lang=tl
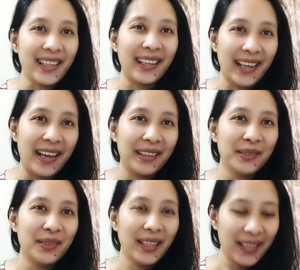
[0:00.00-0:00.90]
Sanglaan
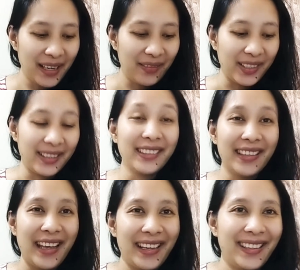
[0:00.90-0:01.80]
kumakapit.
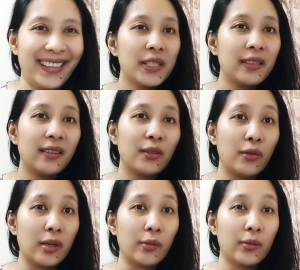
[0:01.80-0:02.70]
Hindi, ganun. First na ako,
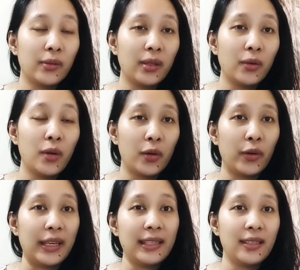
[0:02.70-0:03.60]
ko, nakuha ko
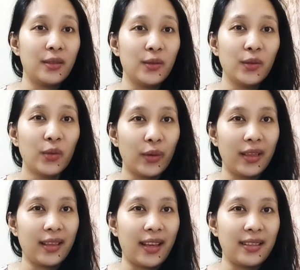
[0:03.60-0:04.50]
is yung
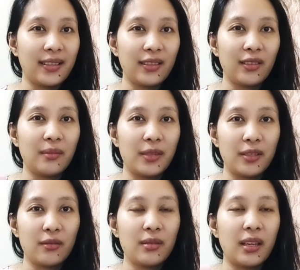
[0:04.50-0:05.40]
quintas. Ito naman
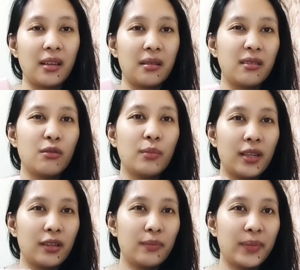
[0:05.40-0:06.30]
yung second. Ito pa
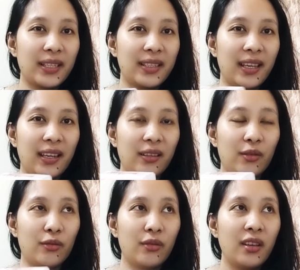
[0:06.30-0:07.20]
lang yung pang second
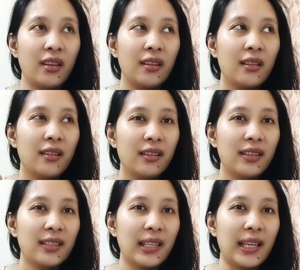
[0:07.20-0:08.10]
ko.
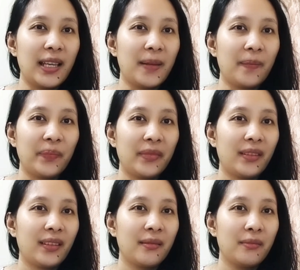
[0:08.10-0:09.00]
Kasi,
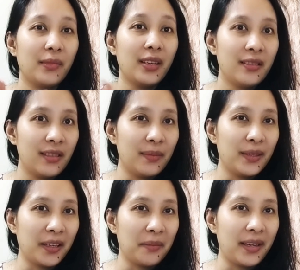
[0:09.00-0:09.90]
besh, di naman
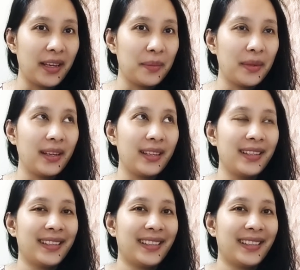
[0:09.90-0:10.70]
tayo mayaman.